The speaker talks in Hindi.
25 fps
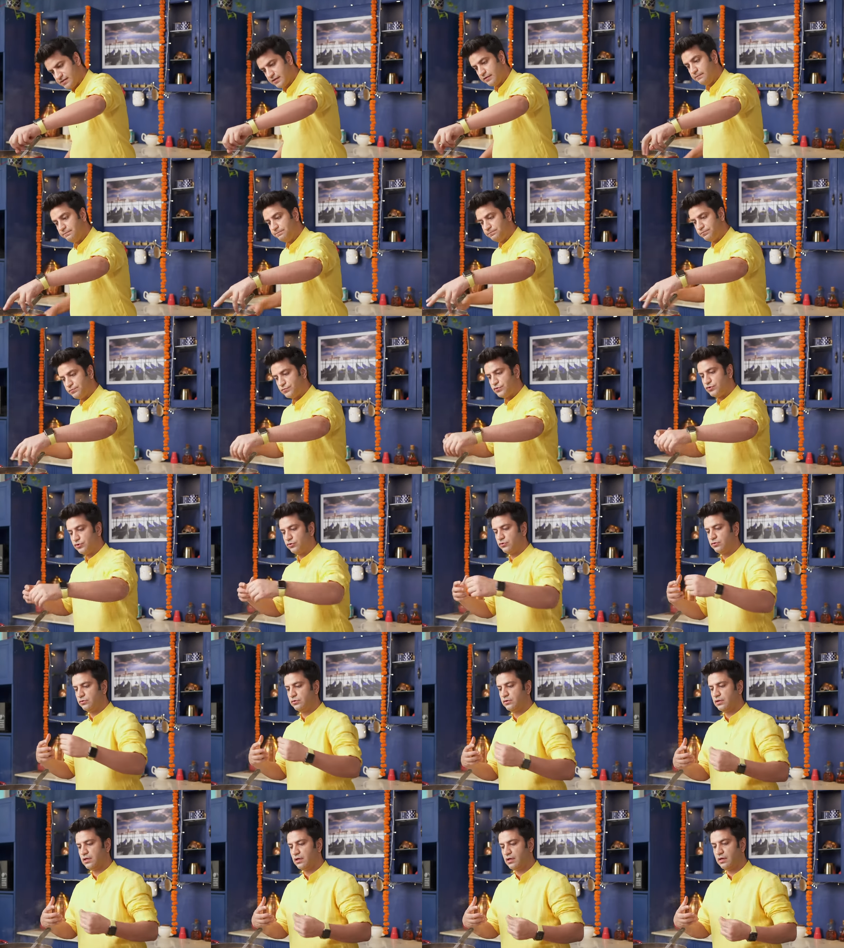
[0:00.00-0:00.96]
से जो
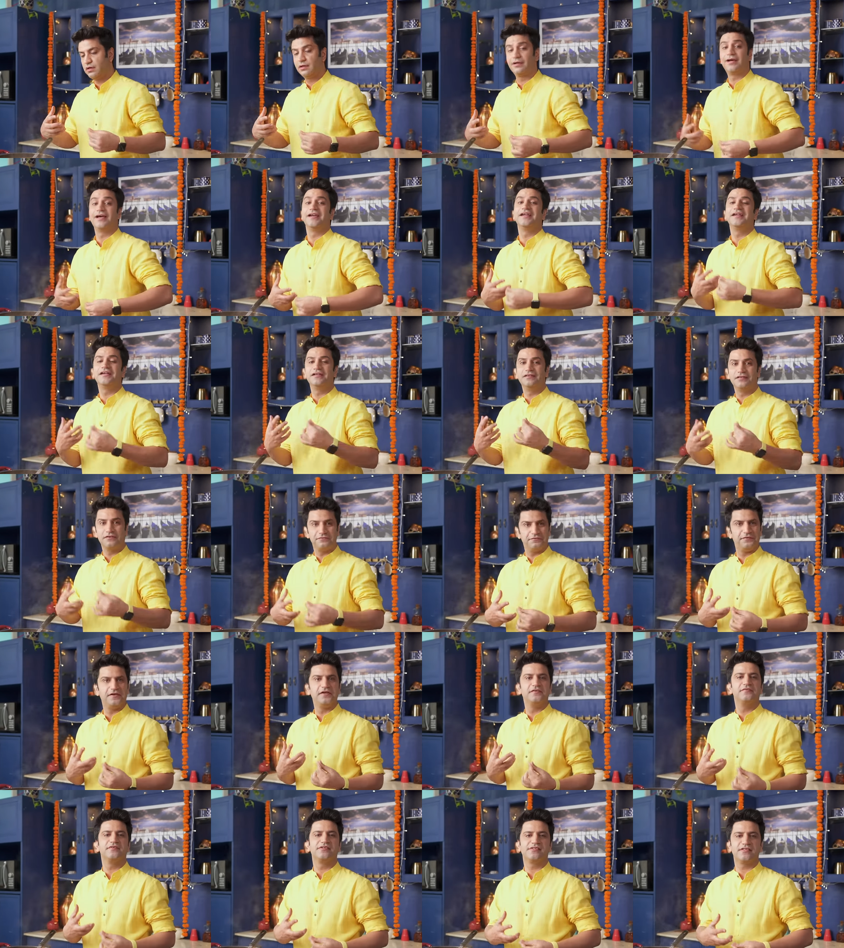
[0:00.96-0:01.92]
करी के अंदर
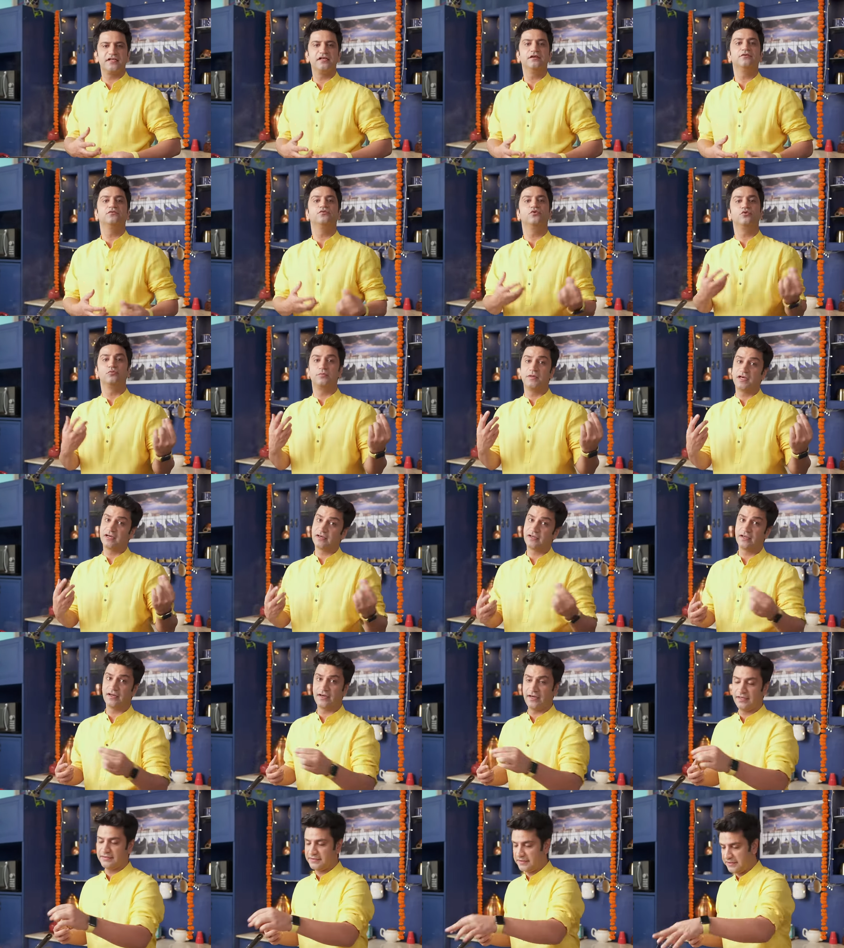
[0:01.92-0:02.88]
फ्लेवर्स हैं वो उभर
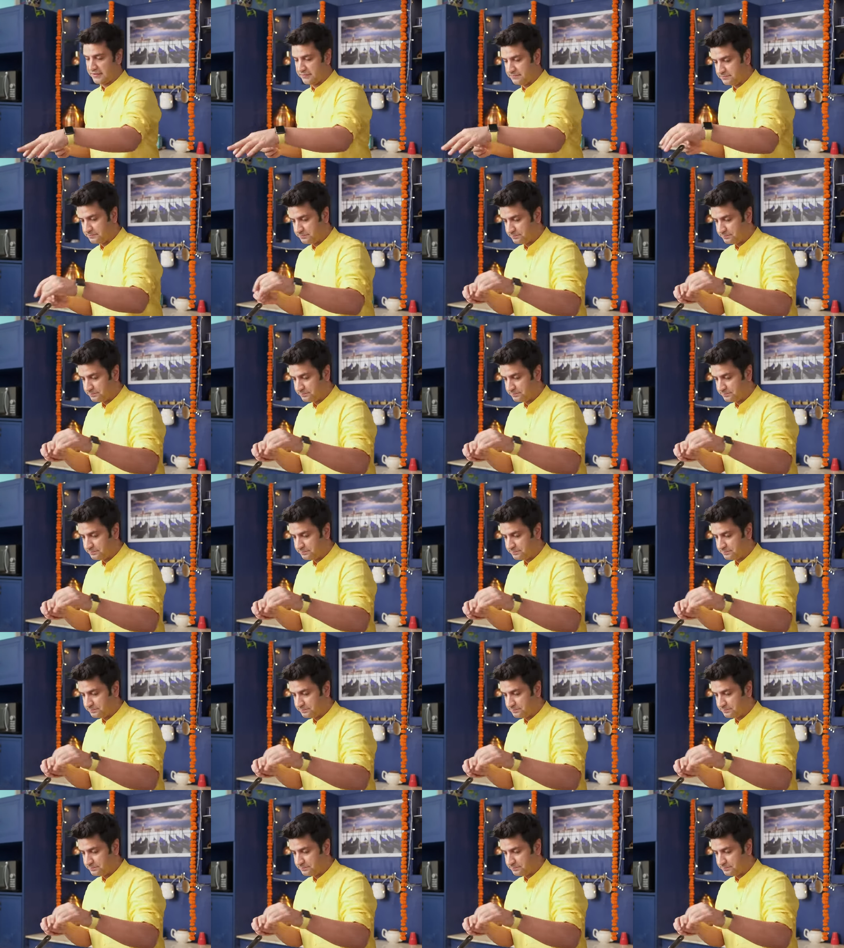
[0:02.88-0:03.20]
कर आते हैं